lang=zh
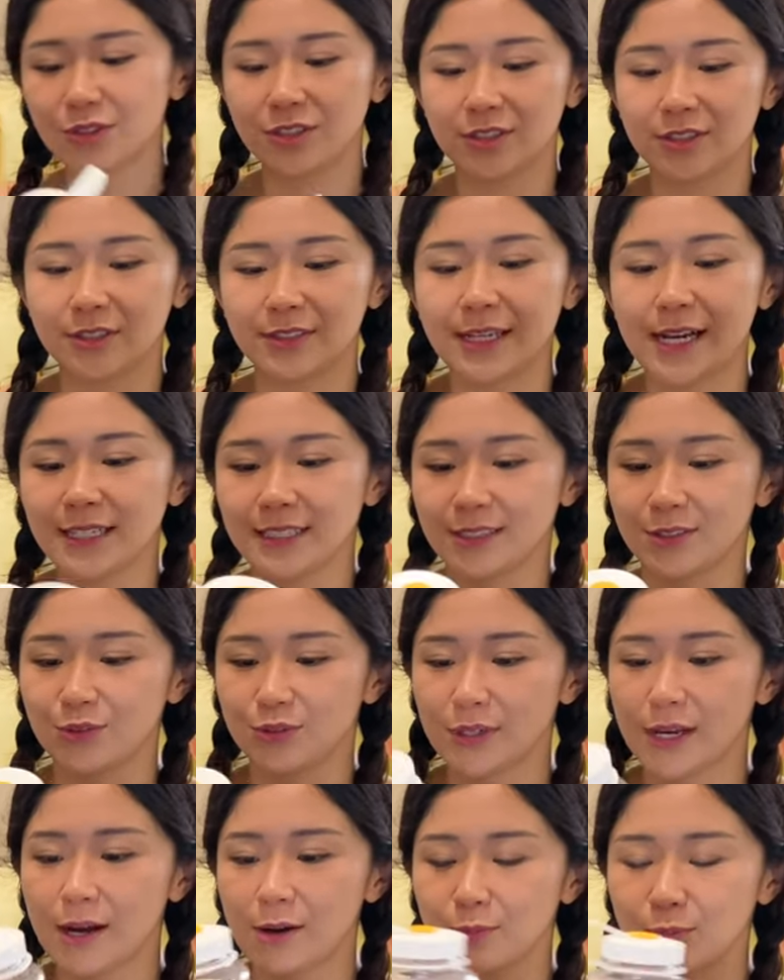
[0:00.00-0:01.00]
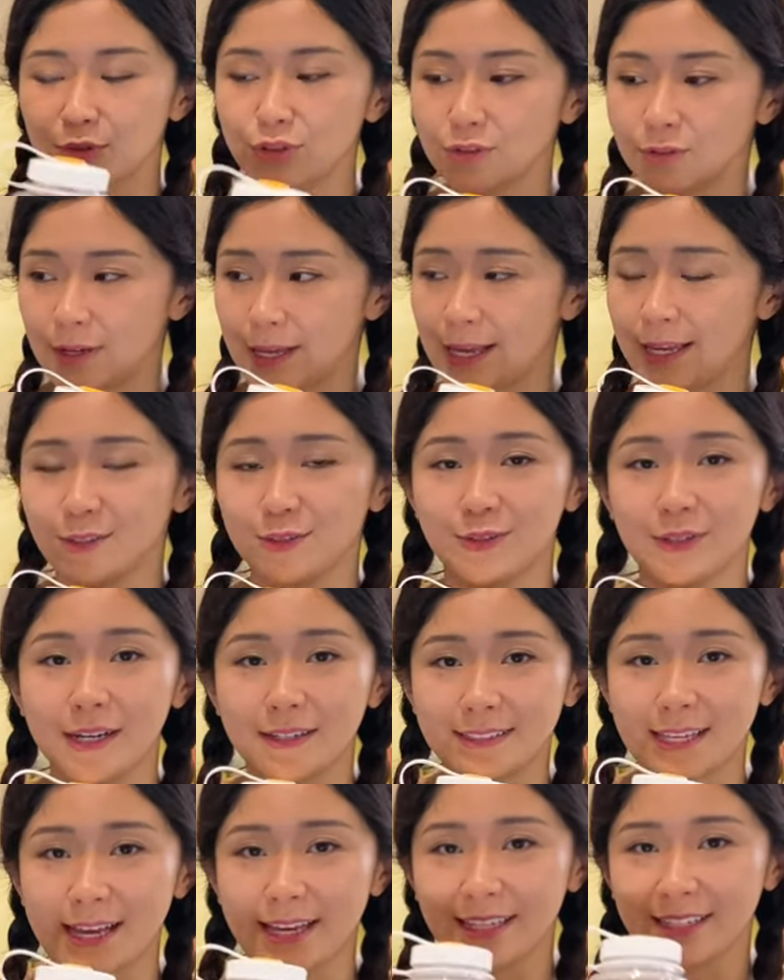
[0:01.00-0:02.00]
是当然你需要补水，需要
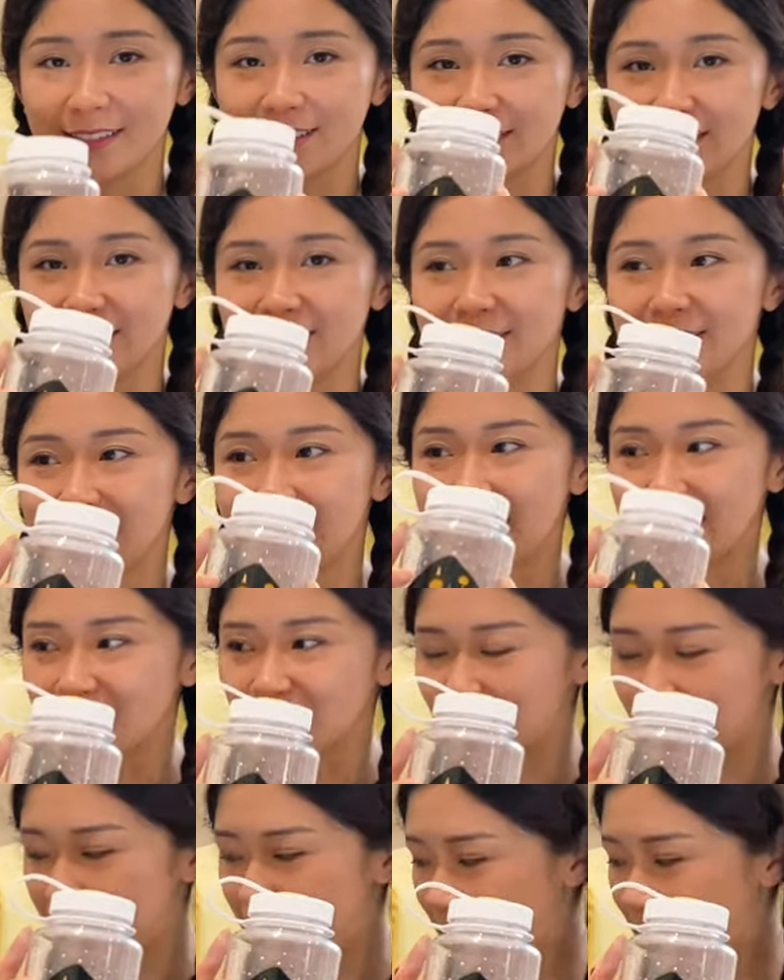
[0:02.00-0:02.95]
带一个大的水